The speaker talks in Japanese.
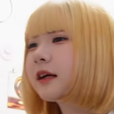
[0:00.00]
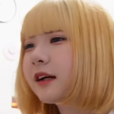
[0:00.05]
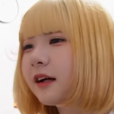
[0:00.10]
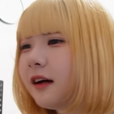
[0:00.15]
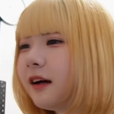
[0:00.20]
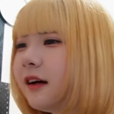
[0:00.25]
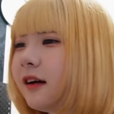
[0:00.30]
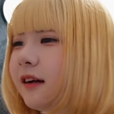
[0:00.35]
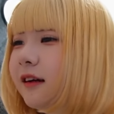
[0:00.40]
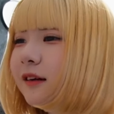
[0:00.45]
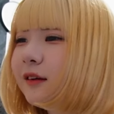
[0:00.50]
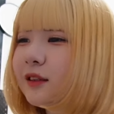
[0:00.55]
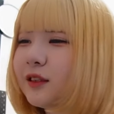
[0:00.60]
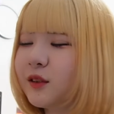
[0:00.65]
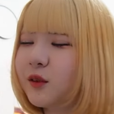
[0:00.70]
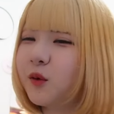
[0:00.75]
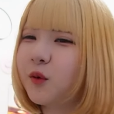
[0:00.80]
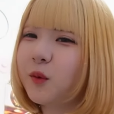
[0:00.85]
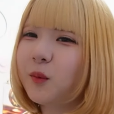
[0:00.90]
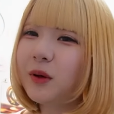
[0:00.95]
なんか
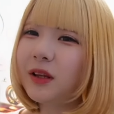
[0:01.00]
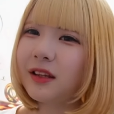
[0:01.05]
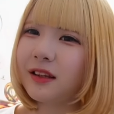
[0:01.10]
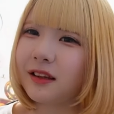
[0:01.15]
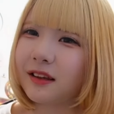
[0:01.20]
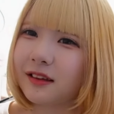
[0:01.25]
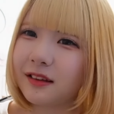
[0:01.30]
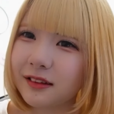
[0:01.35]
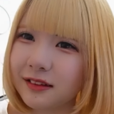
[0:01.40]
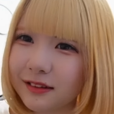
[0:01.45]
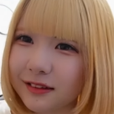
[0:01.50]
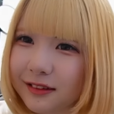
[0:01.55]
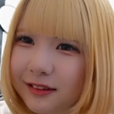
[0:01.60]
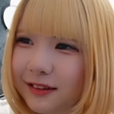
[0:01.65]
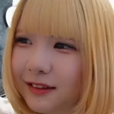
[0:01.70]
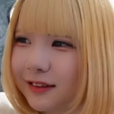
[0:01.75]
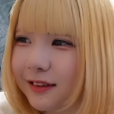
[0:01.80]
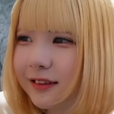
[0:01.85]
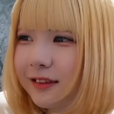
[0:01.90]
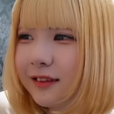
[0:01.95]
ここまで
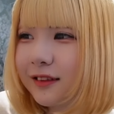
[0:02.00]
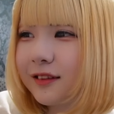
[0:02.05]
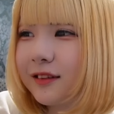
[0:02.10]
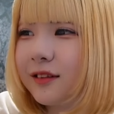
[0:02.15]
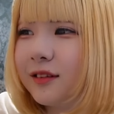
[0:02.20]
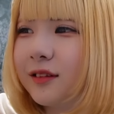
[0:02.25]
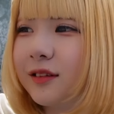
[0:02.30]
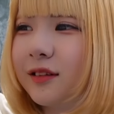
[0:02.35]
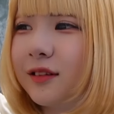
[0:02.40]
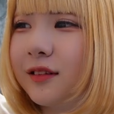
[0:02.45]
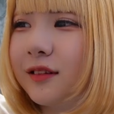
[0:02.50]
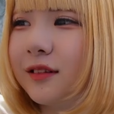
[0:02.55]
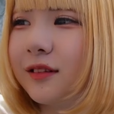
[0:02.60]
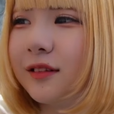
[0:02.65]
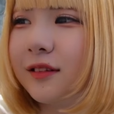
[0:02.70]
する